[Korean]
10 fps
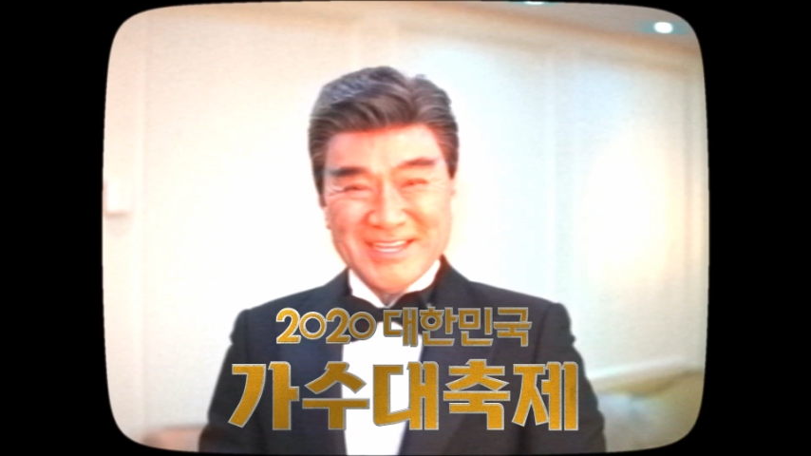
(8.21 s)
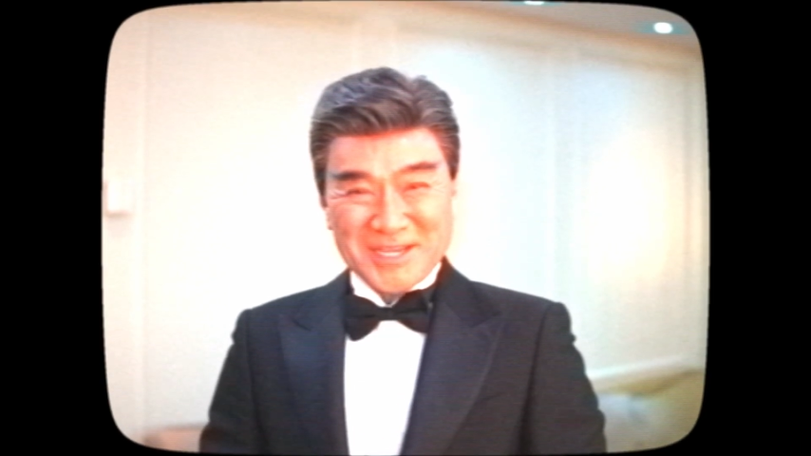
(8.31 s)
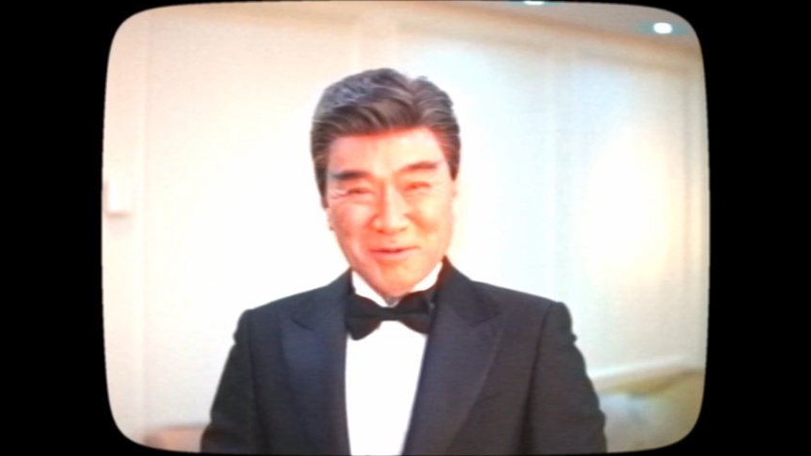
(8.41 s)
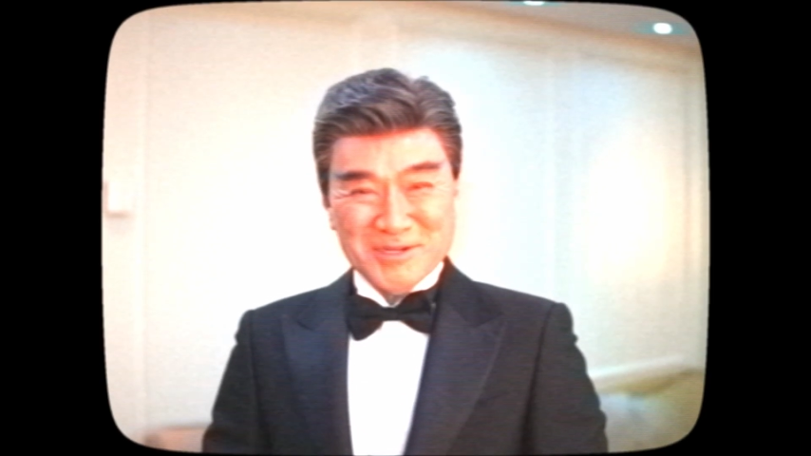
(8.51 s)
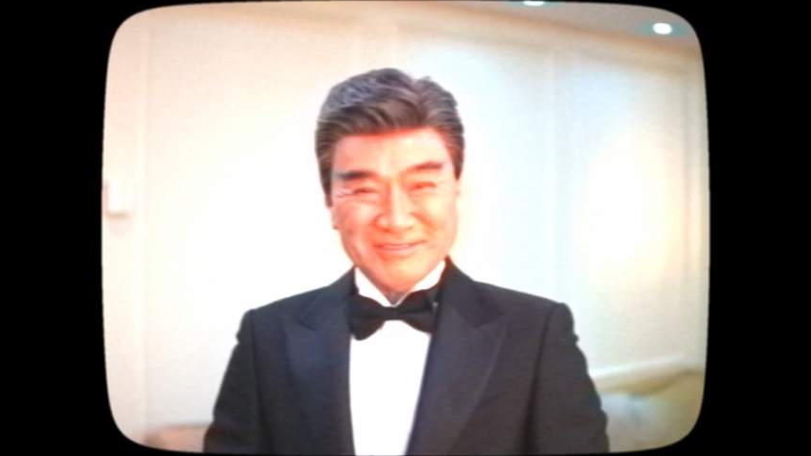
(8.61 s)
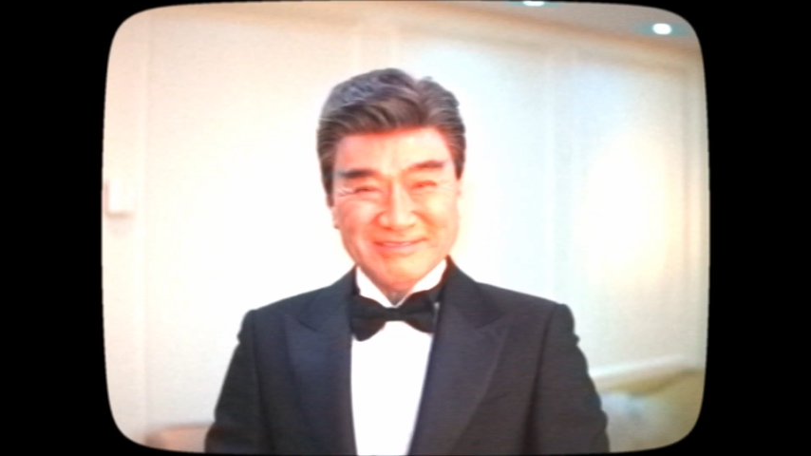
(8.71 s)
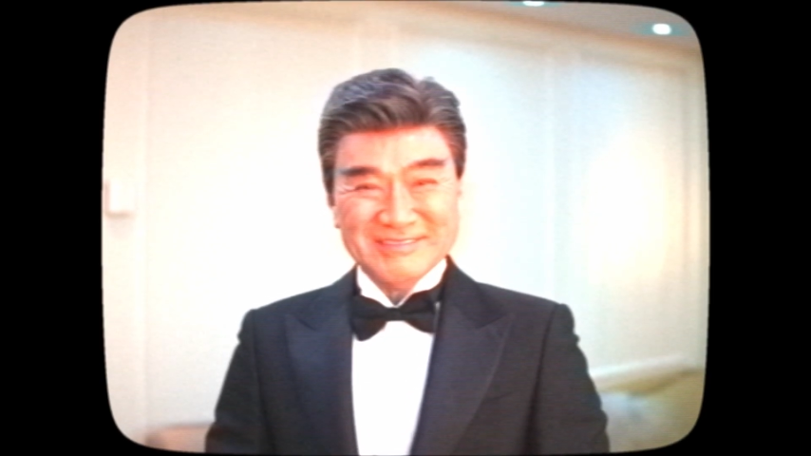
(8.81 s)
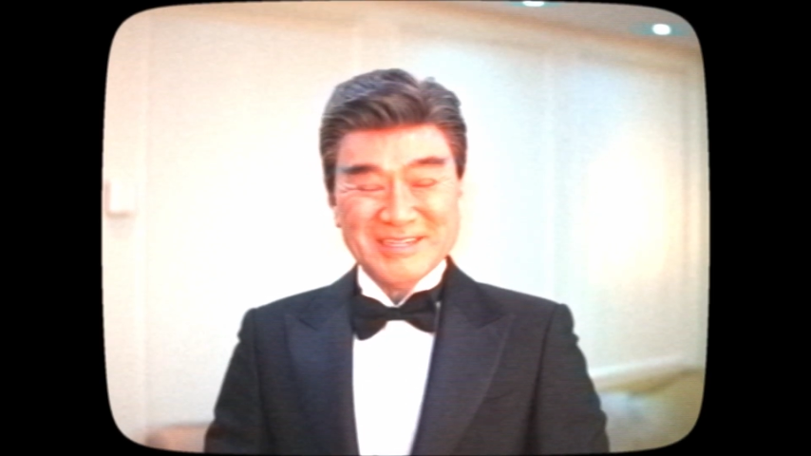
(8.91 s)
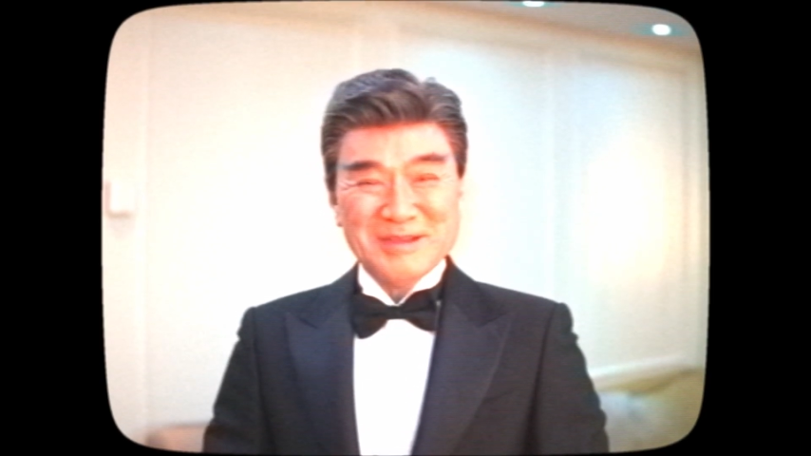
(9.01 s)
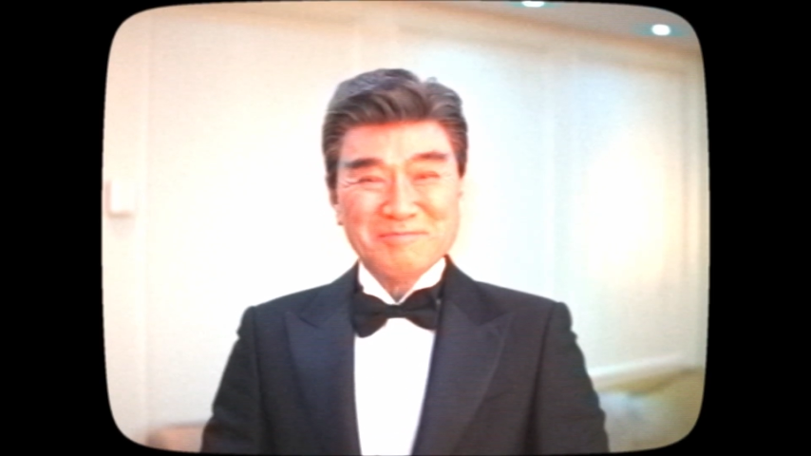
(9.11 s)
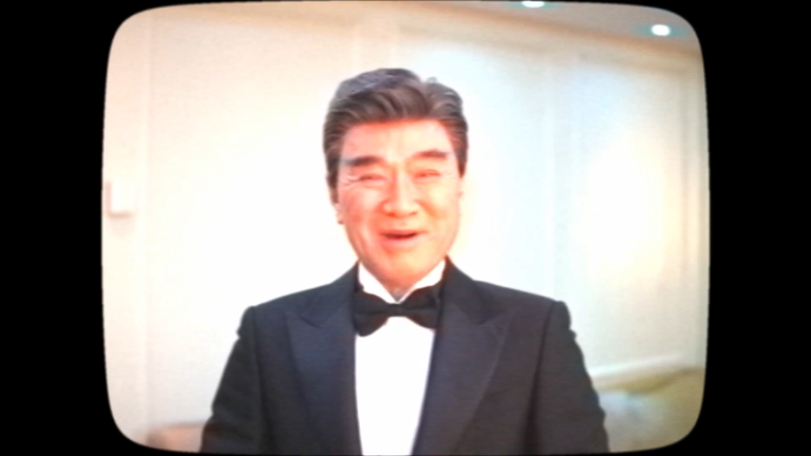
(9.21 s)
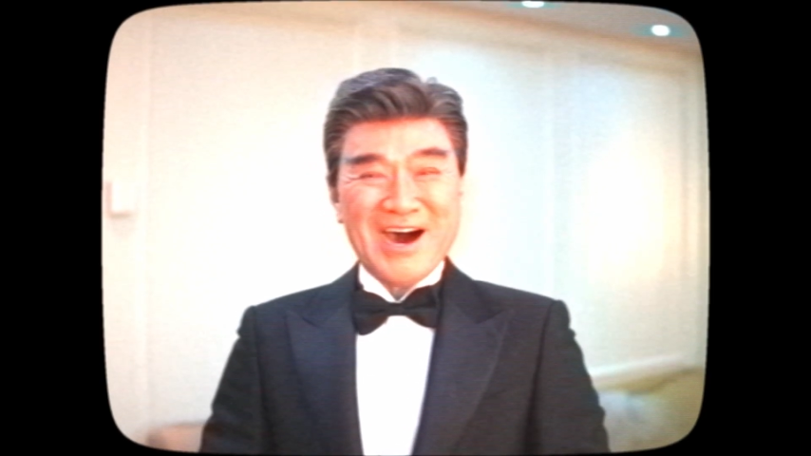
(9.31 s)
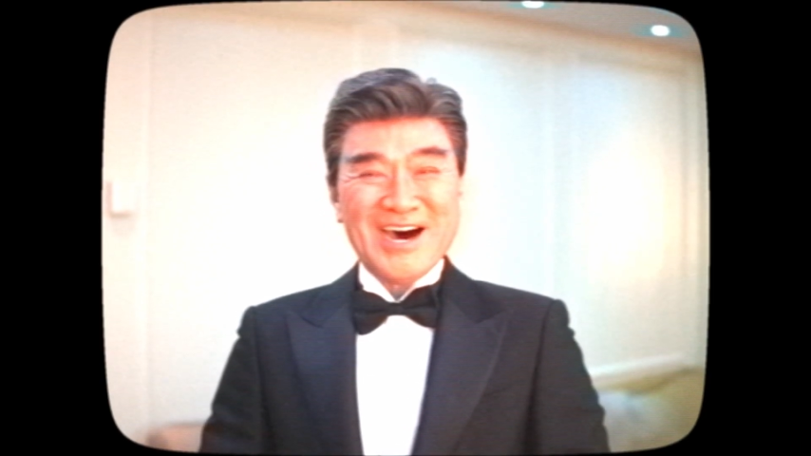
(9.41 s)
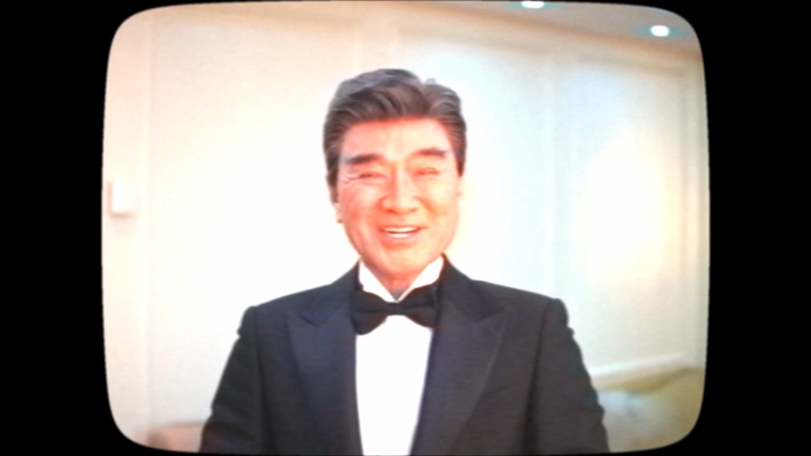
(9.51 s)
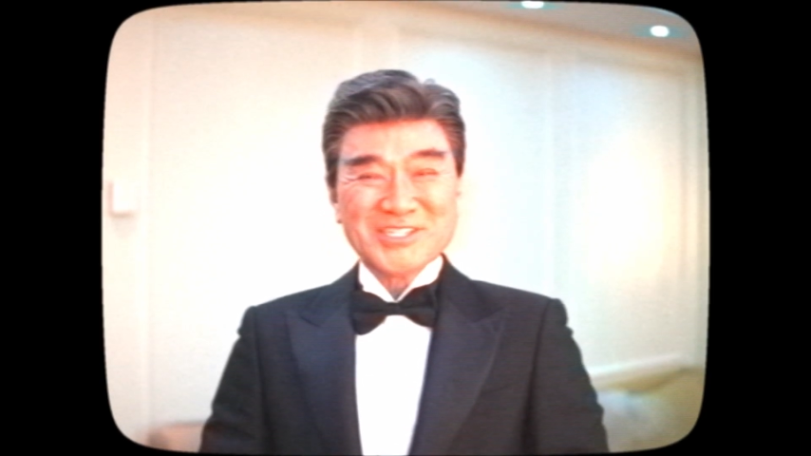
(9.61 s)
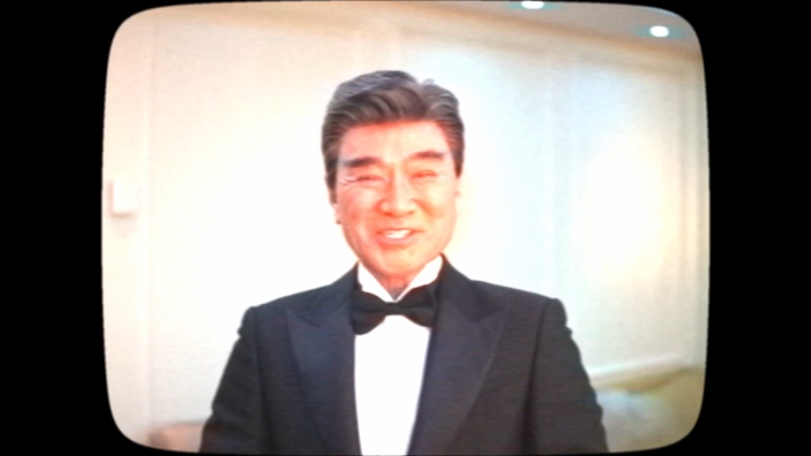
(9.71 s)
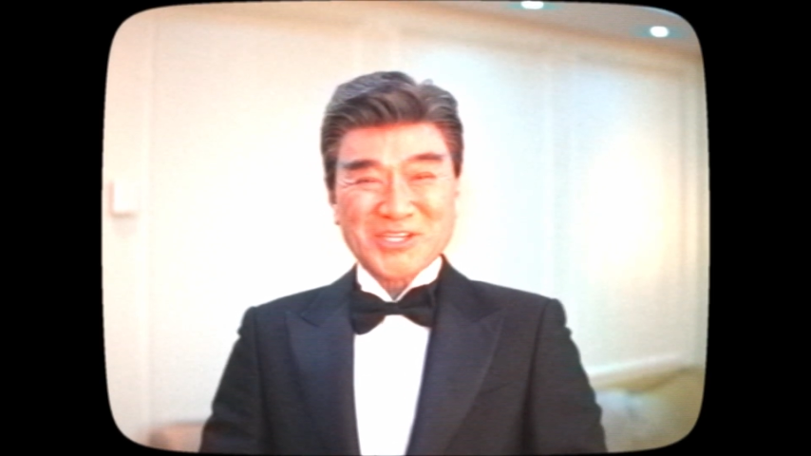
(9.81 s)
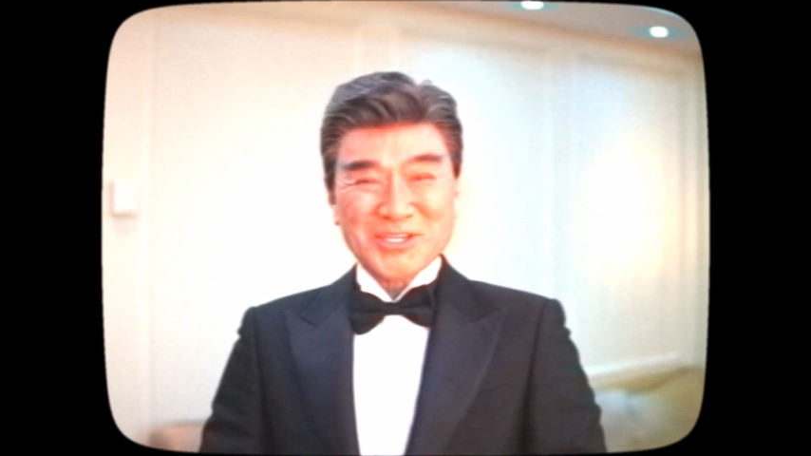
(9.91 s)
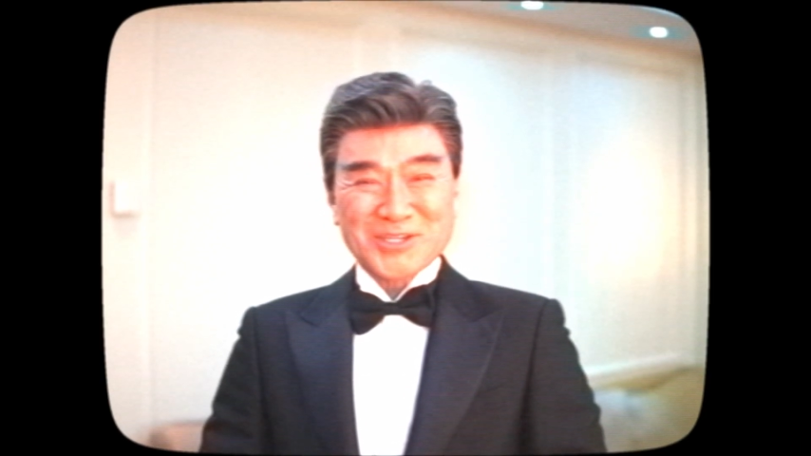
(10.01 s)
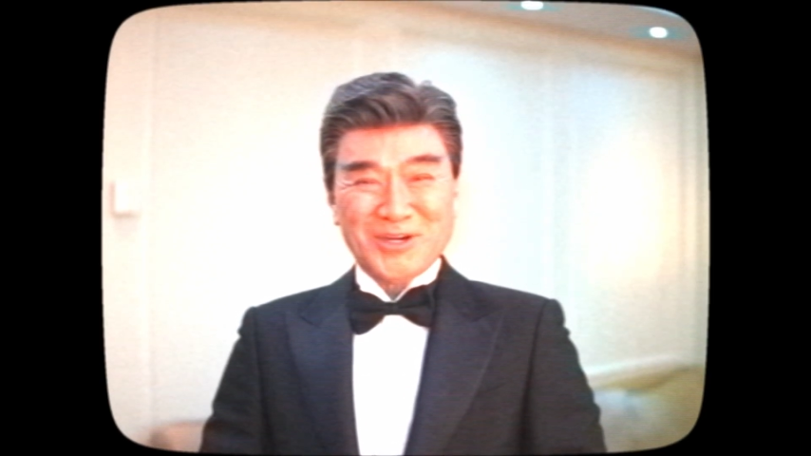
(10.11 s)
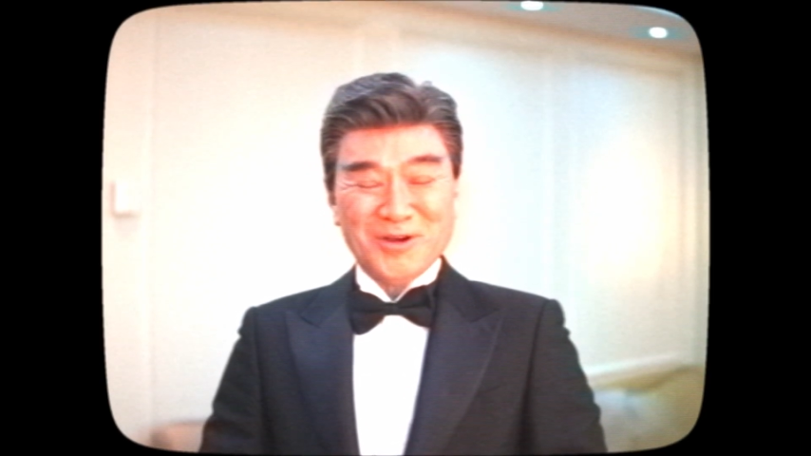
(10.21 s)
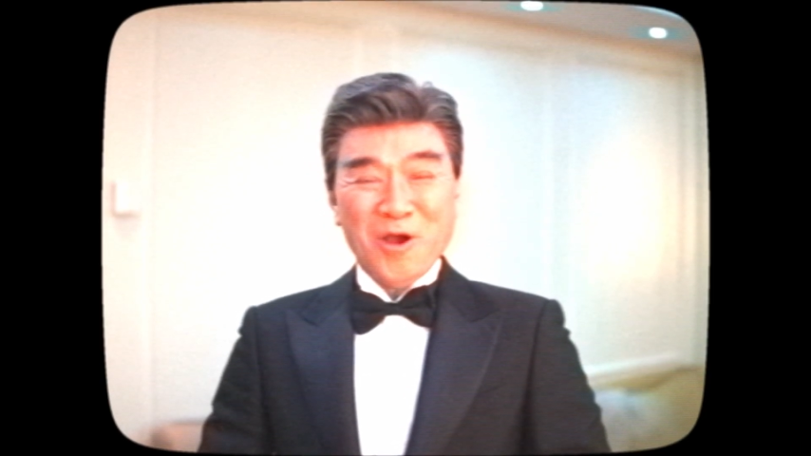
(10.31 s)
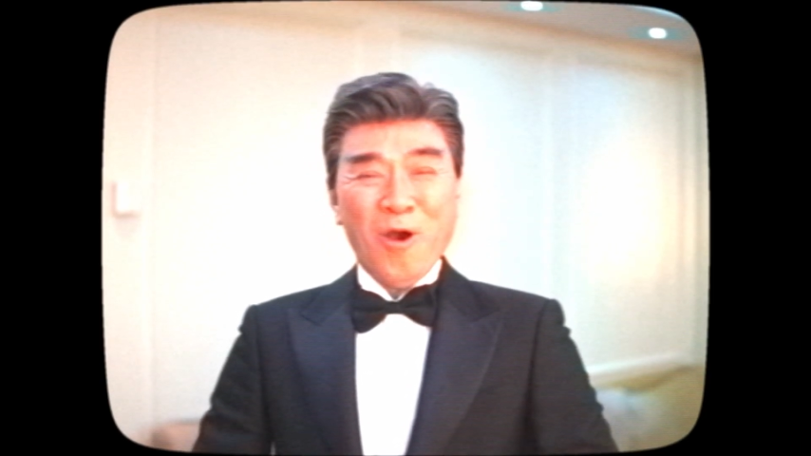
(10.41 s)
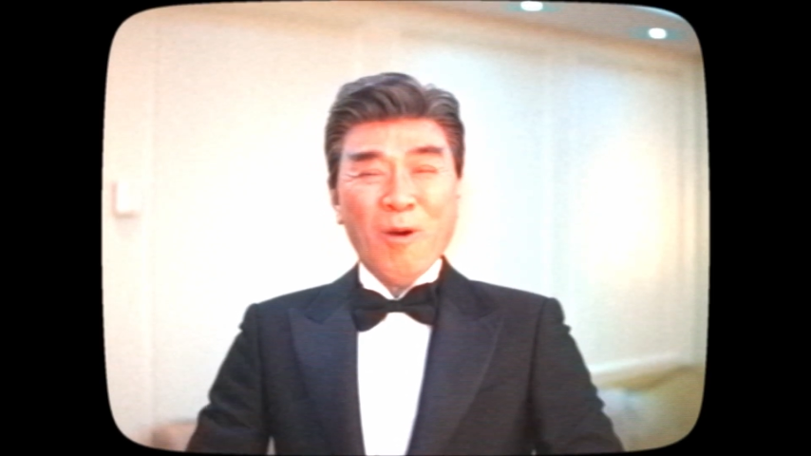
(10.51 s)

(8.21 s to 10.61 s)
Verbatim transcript: 여러분 많은 시청